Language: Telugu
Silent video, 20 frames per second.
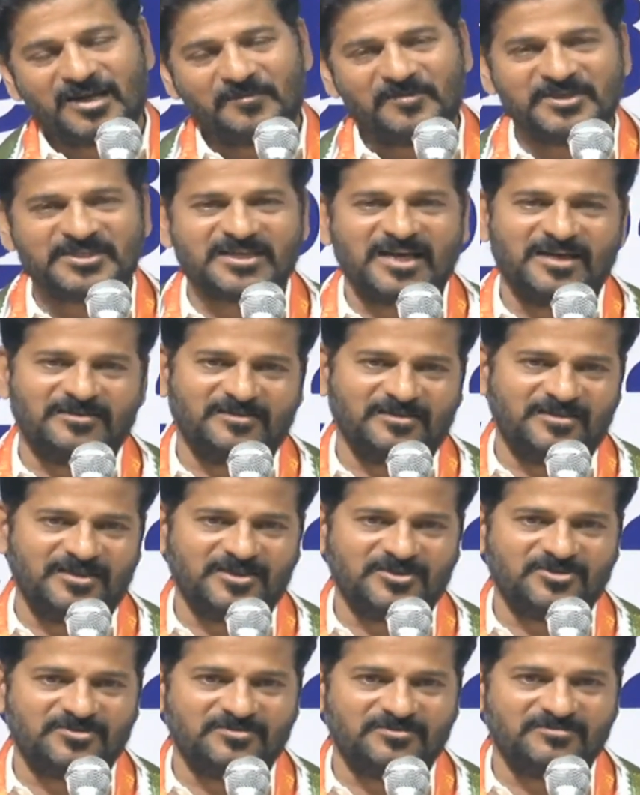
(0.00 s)
రమేష్ కథ
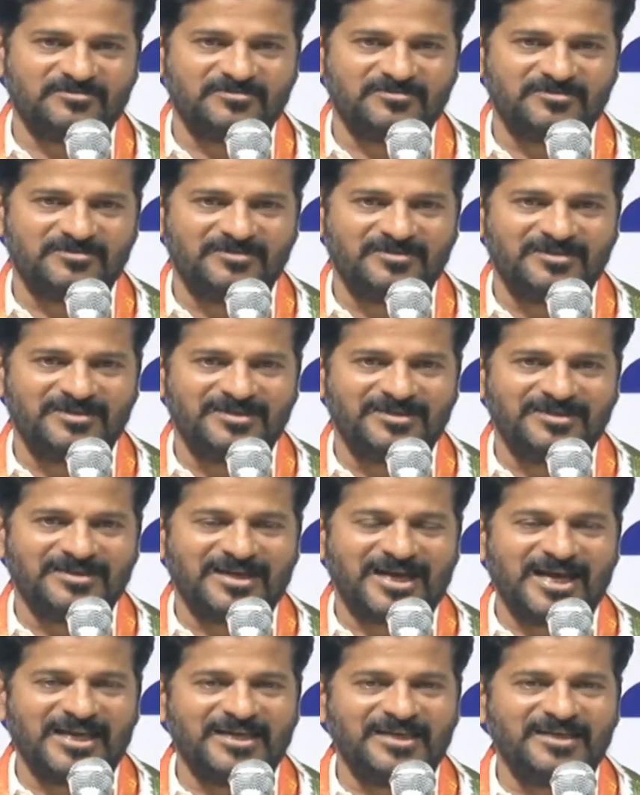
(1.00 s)
తెలుసు
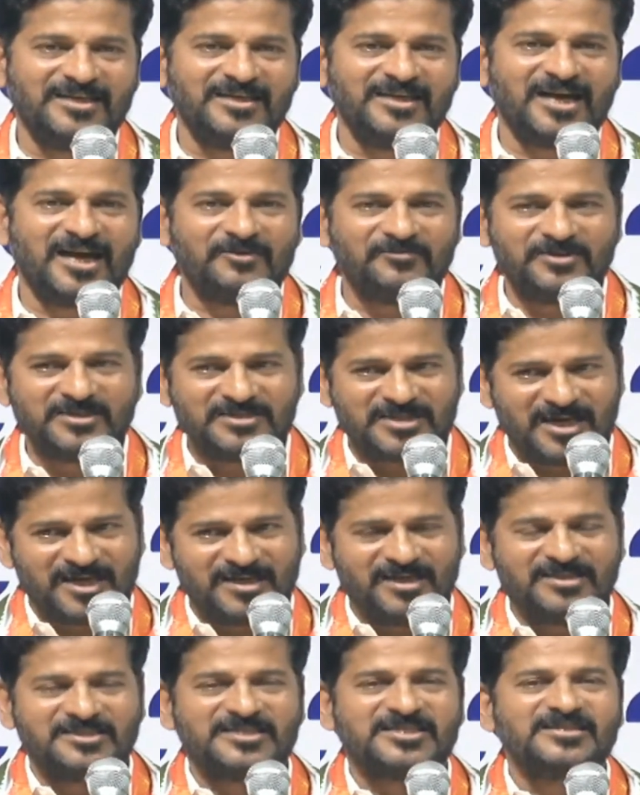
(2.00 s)
కానీ అవి
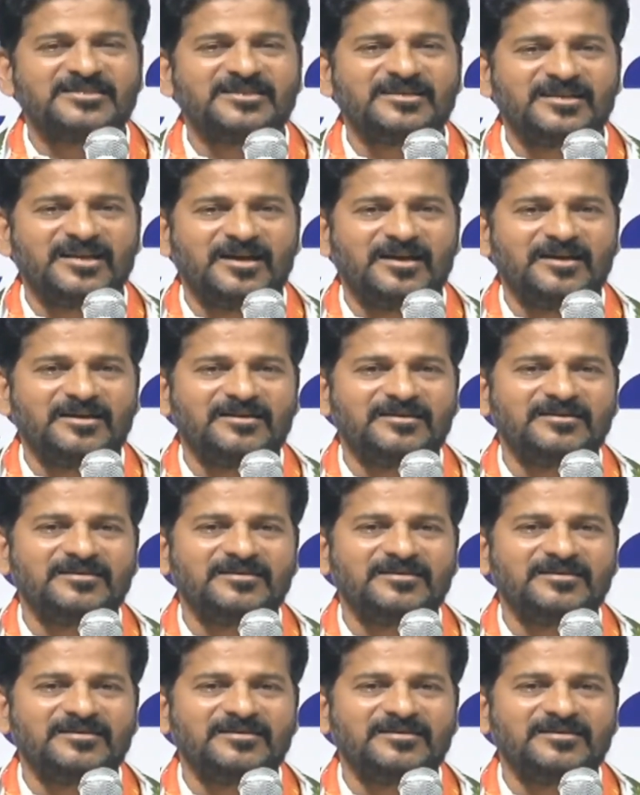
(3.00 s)
చాలా చిన్న